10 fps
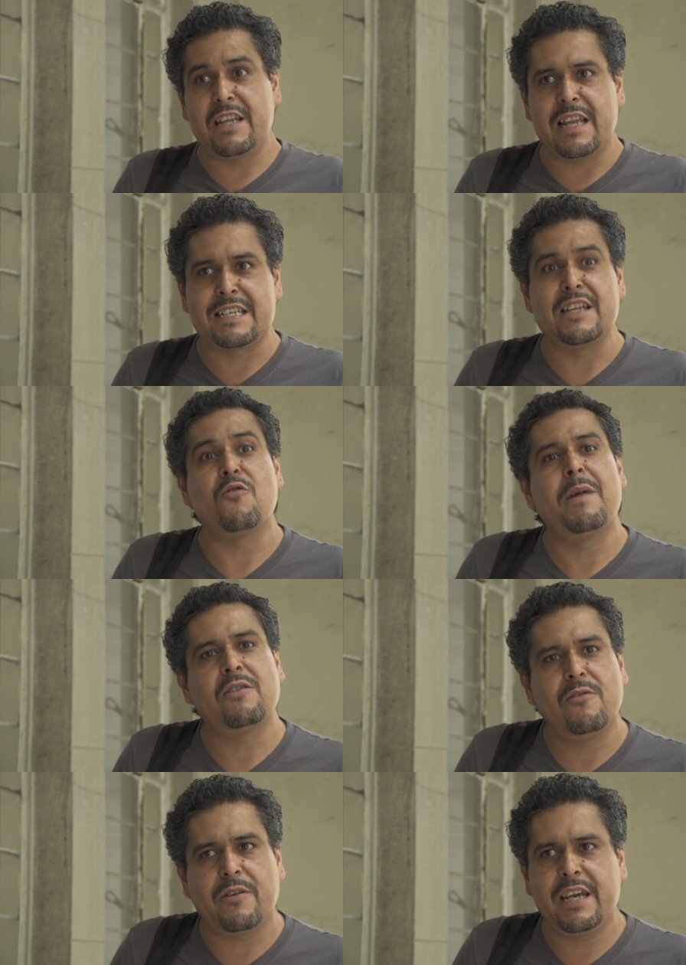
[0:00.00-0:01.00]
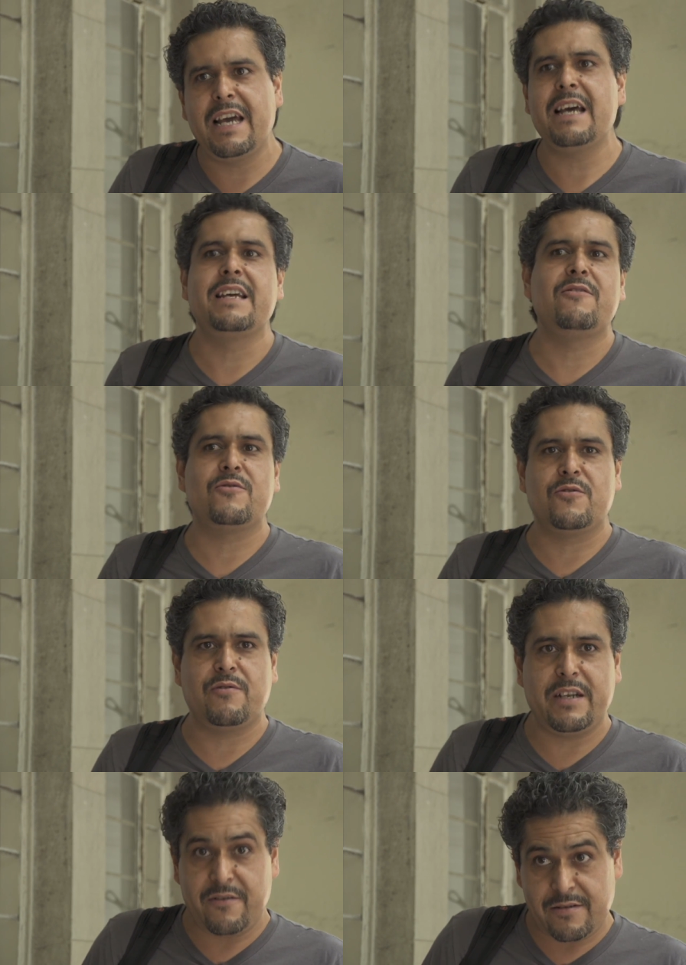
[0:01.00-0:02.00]
la sintomatología de los
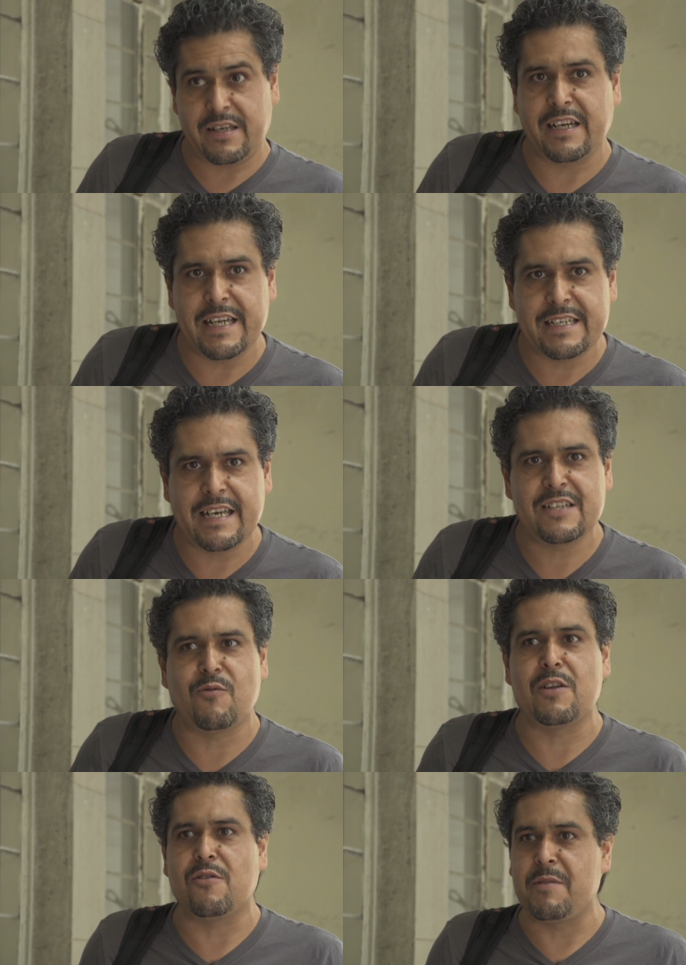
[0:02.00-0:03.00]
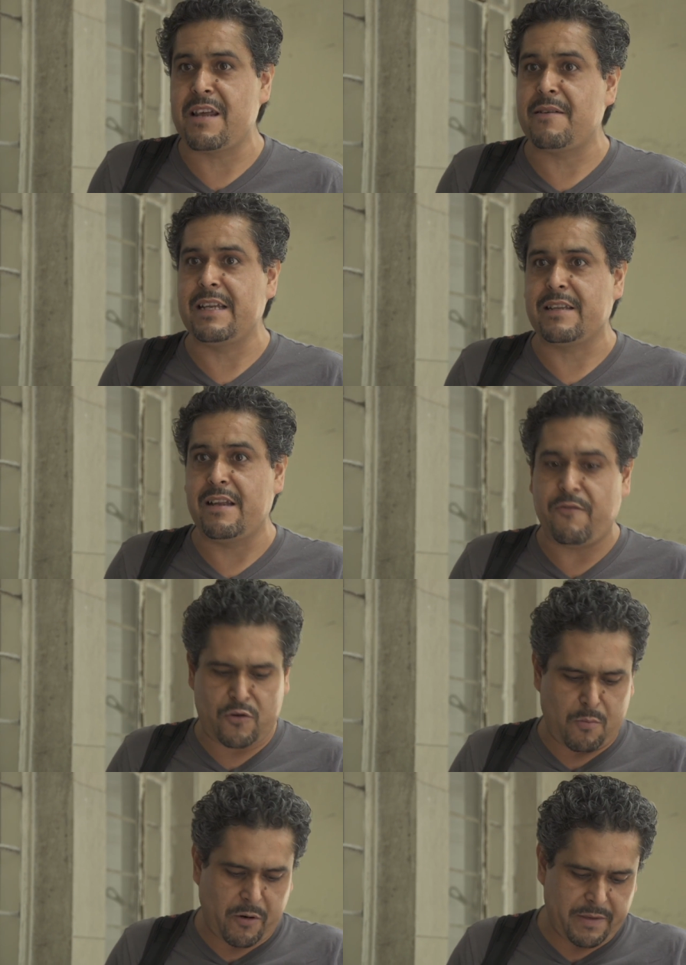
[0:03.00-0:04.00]
usuarios ingleses cuando olvidaban el
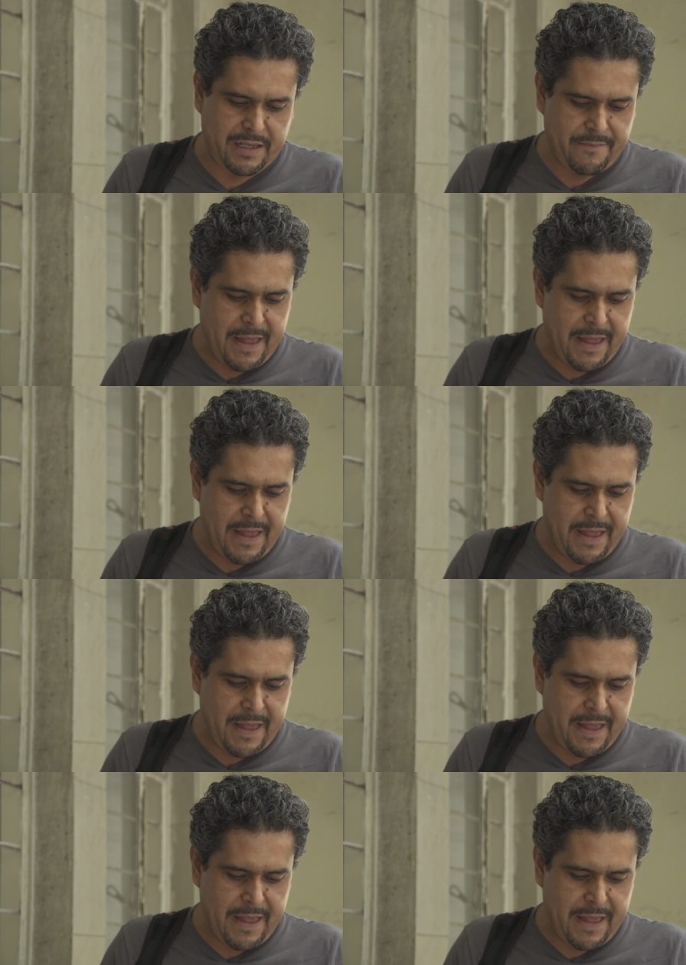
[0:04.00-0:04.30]
teléfono móvil.